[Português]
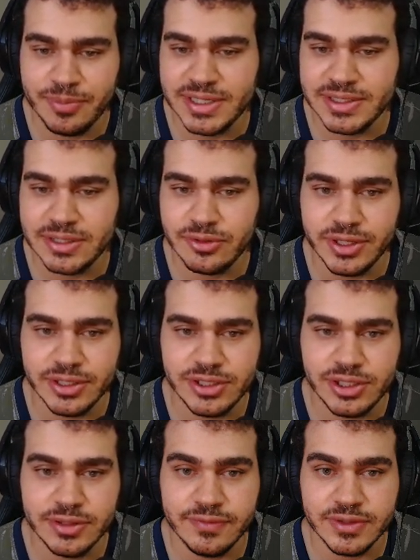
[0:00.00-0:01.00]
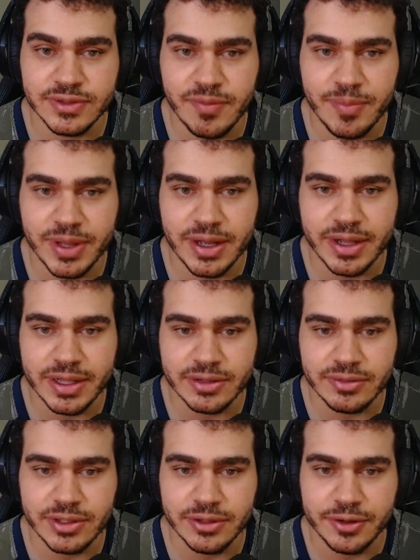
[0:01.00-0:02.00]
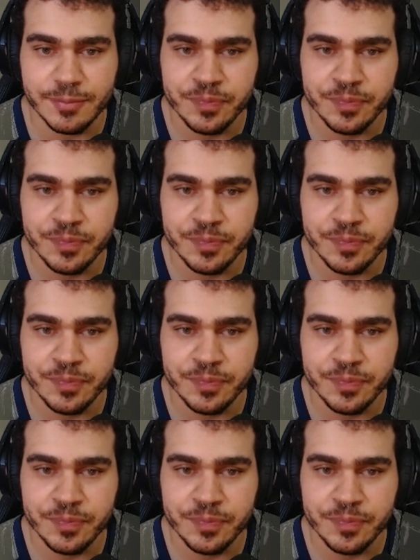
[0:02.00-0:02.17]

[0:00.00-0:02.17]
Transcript: dessa torre antiga, você vai pegar reto aqui, ó.